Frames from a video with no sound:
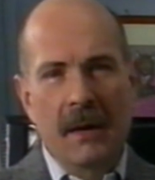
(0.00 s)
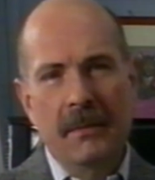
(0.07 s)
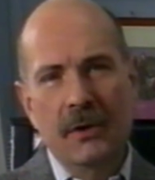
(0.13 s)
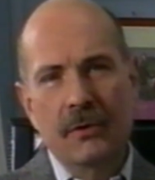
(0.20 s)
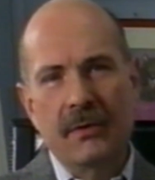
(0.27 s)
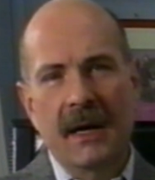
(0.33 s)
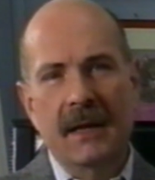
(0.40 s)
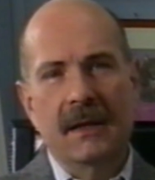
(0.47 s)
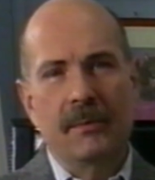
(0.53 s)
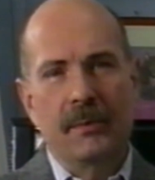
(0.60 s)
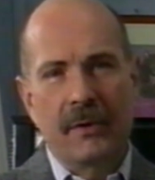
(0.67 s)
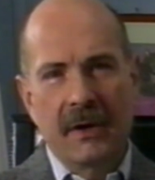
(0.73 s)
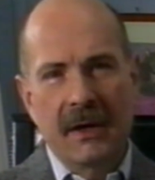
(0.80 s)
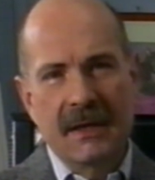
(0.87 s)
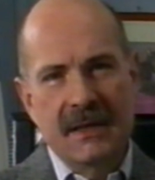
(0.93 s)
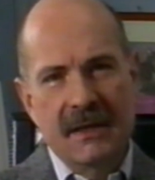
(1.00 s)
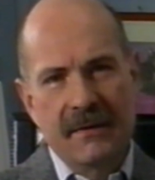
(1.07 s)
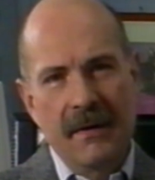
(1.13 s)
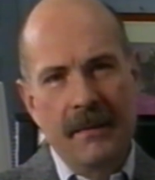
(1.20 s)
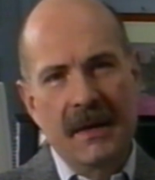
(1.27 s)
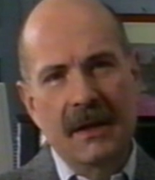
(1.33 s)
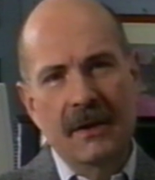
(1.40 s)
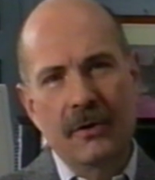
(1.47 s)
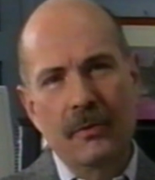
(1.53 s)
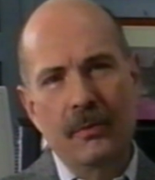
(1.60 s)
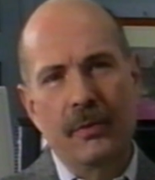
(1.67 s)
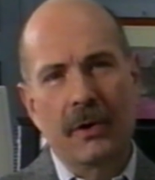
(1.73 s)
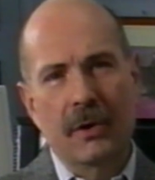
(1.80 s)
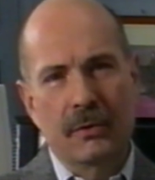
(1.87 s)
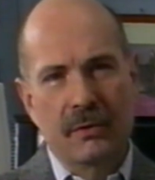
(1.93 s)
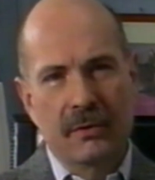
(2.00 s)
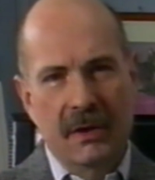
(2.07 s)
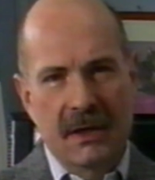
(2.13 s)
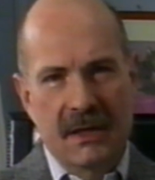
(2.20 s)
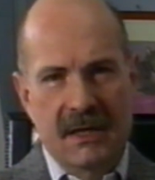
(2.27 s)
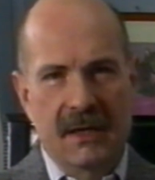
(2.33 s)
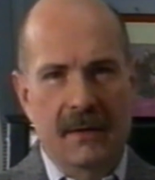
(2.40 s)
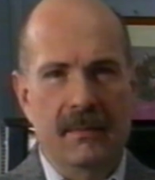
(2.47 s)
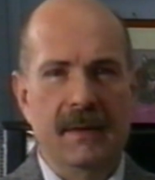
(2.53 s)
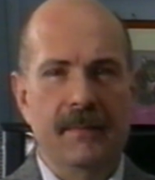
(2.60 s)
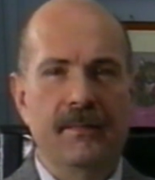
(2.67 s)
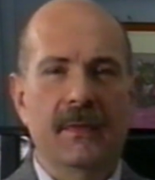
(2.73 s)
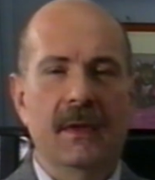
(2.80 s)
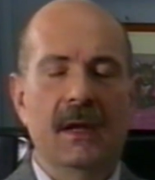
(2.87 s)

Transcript: abituati progressivamente un po' a tutti i cibi.